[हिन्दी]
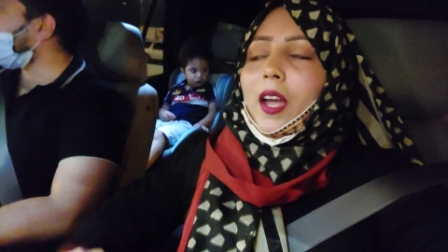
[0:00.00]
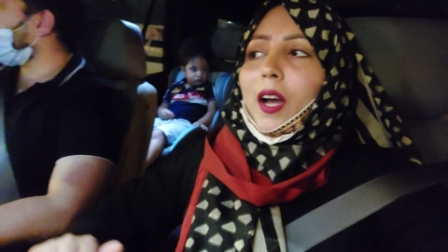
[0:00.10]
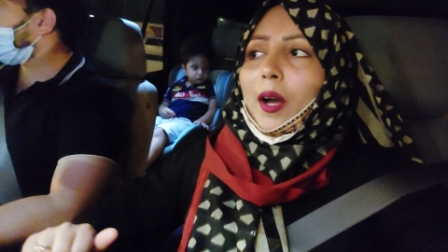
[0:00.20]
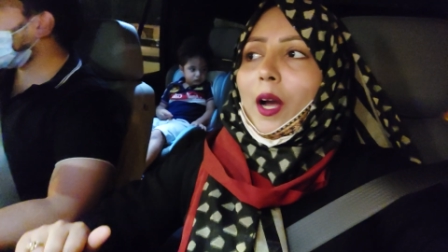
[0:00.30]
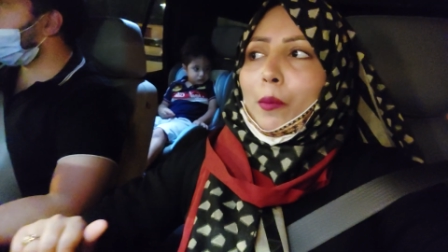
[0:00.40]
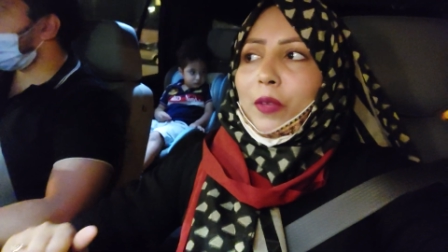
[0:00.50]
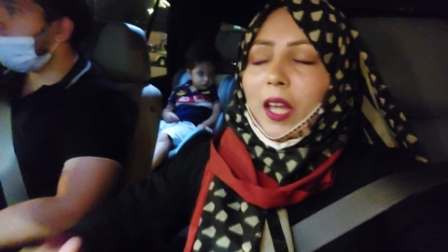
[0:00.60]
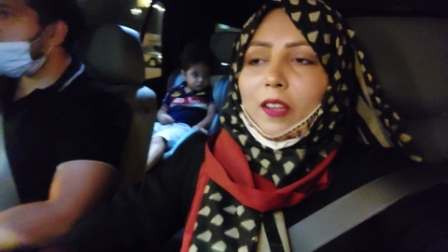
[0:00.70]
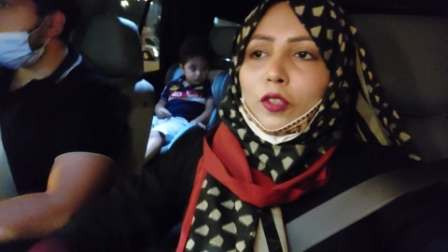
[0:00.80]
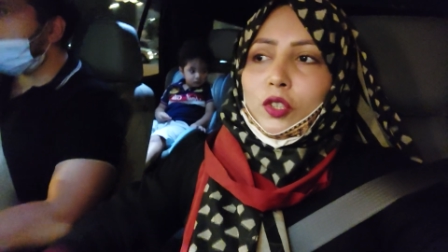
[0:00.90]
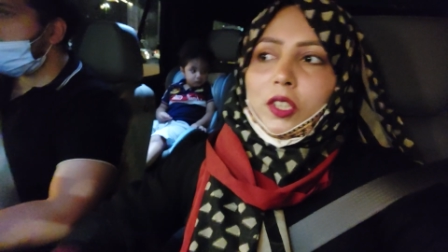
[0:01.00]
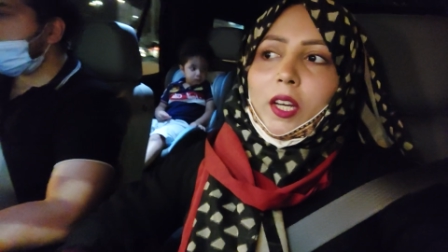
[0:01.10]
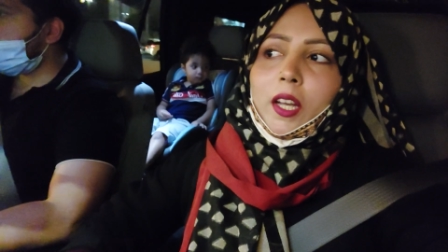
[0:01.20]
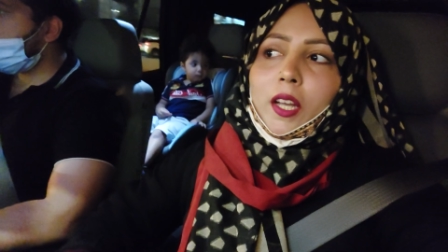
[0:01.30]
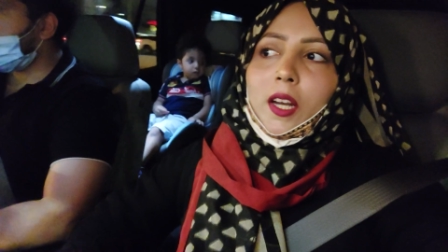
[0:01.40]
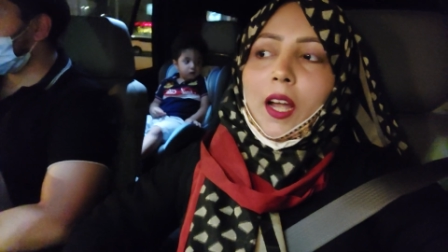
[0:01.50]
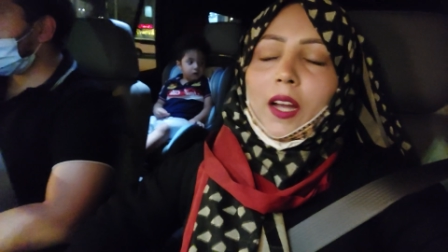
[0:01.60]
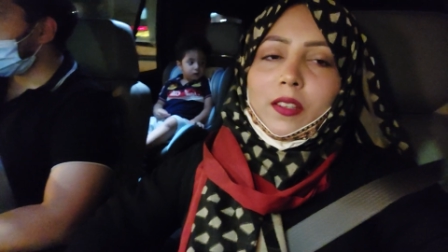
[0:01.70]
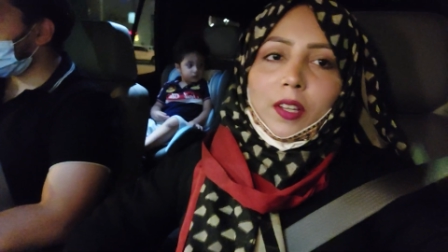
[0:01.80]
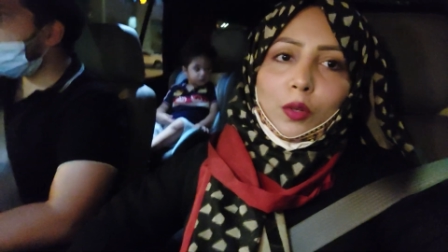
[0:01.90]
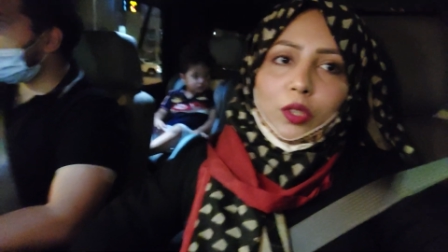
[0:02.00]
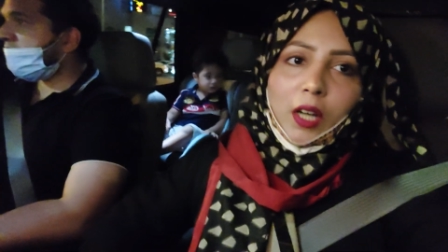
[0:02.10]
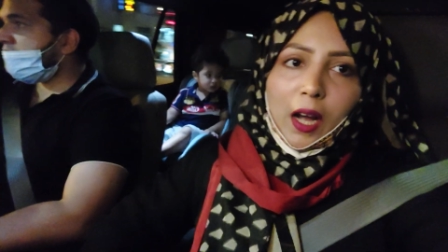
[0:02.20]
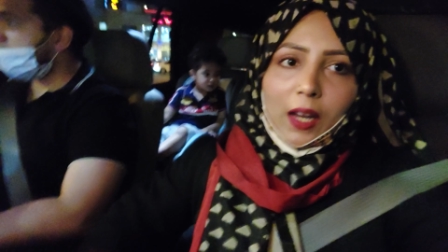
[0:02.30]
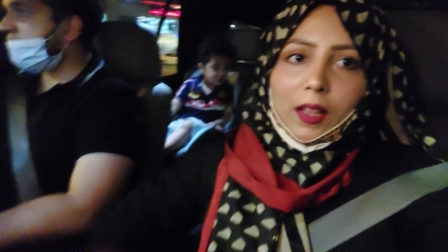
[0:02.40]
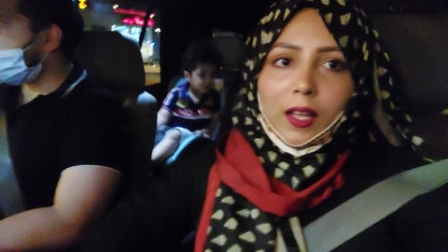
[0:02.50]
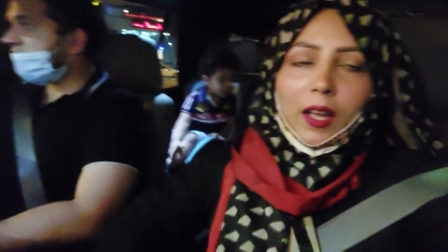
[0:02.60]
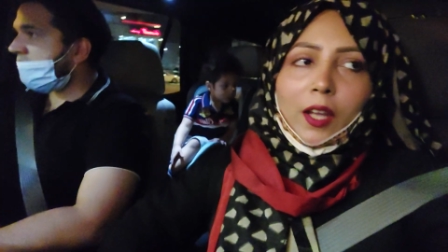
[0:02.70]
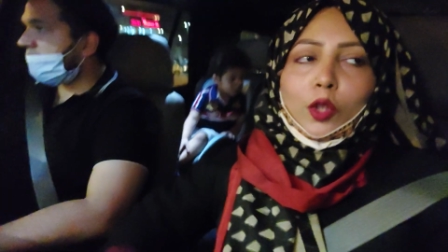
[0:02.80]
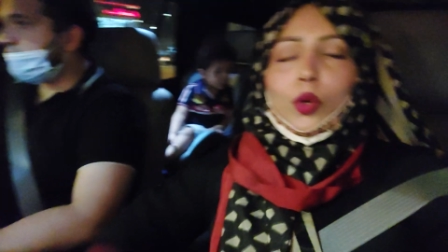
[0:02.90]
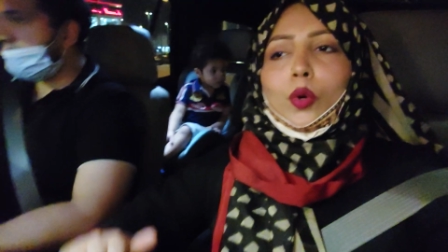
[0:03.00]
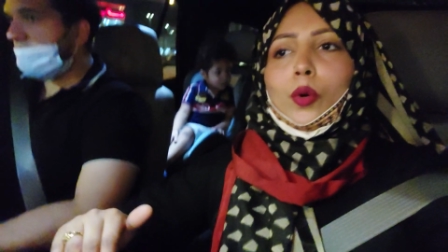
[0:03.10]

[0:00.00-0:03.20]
हम यही सोच रहे हैं कि लाइट सा कुछ खा लेते हैं तो